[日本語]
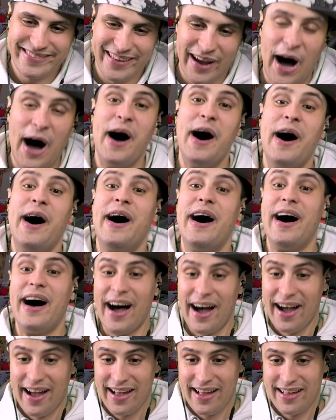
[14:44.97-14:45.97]
大変あ
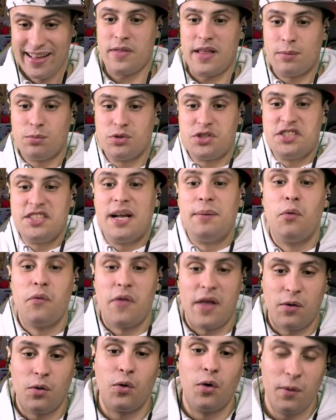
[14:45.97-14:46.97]
あこれ誰も知らん
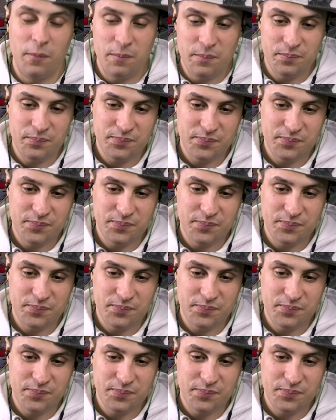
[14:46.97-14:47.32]
もんなここ